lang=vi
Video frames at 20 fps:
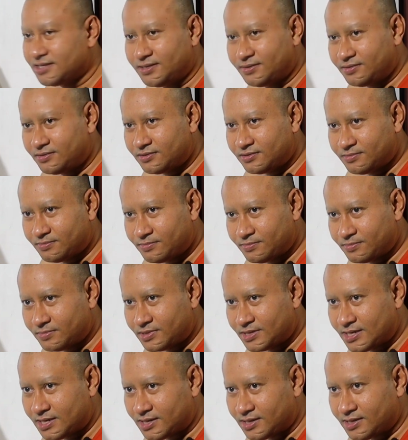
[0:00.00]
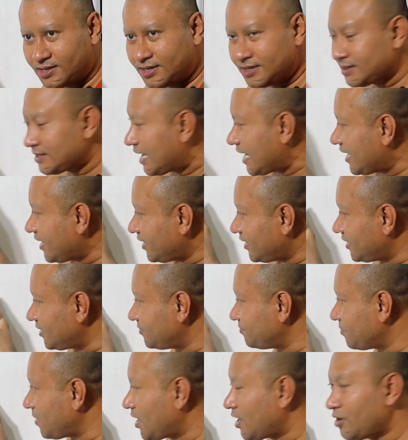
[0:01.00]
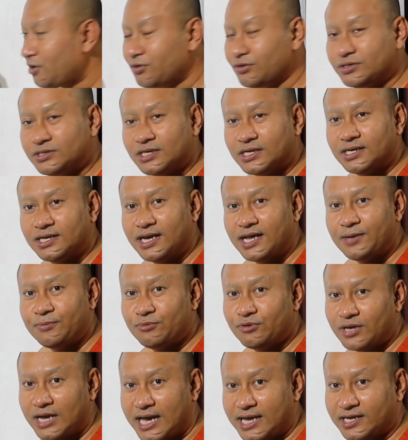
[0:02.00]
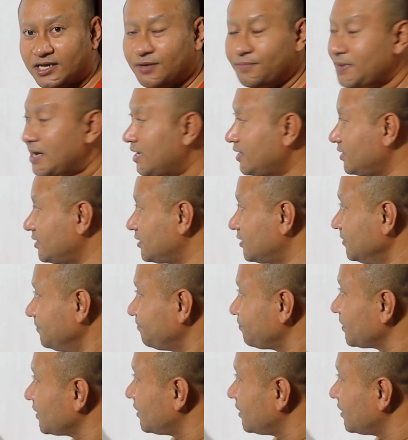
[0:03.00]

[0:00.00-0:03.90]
thế, để để tài màu cho cái na boran khmai dường,